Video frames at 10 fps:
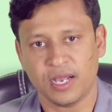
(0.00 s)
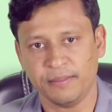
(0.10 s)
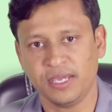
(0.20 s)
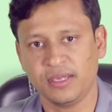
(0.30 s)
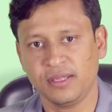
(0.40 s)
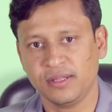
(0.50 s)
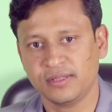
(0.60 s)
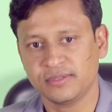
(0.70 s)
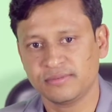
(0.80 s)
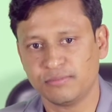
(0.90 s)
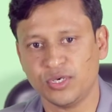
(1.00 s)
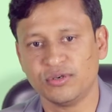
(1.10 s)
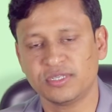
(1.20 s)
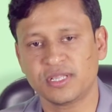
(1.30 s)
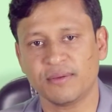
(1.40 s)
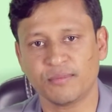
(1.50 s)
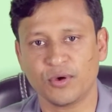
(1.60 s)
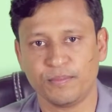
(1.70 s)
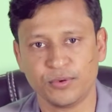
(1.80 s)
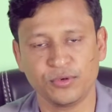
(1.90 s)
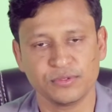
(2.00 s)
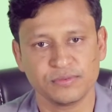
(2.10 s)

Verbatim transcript: আমি মাইনুল ইসলাম অপু